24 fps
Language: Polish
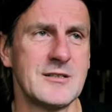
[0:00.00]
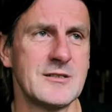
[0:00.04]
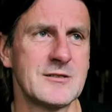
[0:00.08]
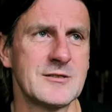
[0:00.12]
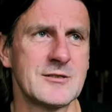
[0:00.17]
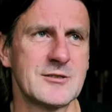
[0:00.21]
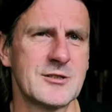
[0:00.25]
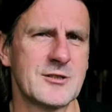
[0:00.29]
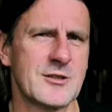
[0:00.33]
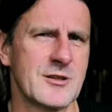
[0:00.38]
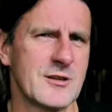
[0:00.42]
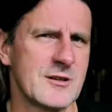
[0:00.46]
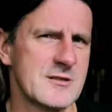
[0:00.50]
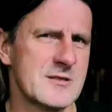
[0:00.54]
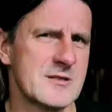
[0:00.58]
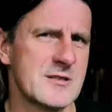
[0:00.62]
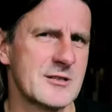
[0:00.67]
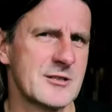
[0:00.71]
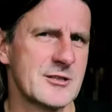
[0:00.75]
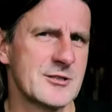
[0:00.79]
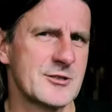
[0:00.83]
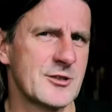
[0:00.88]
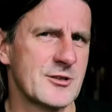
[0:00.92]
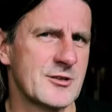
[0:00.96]
Czy to
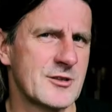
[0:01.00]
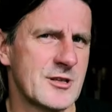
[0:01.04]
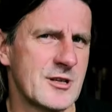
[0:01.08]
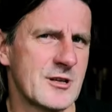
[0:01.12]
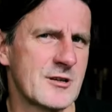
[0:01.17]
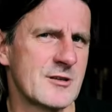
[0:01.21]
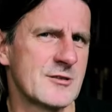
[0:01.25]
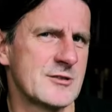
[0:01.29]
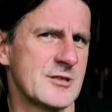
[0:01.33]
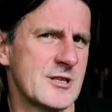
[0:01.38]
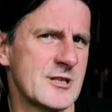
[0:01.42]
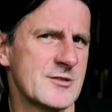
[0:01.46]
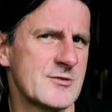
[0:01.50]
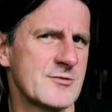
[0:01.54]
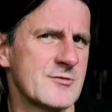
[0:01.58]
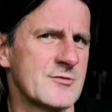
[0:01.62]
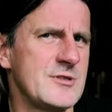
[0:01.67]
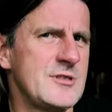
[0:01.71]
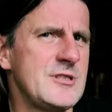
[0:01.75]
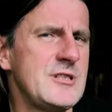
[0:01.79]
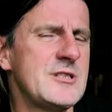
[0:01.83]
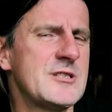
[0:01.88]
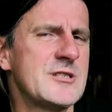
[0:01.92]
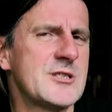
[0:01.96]
oznacza, że od tego czasu
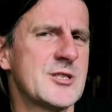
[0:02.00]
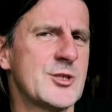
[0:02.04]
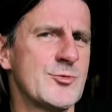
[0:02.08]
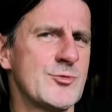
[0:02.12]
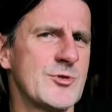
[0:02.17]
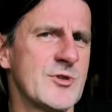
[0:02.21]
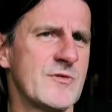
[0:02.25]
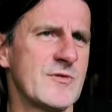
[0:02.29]
nic się nie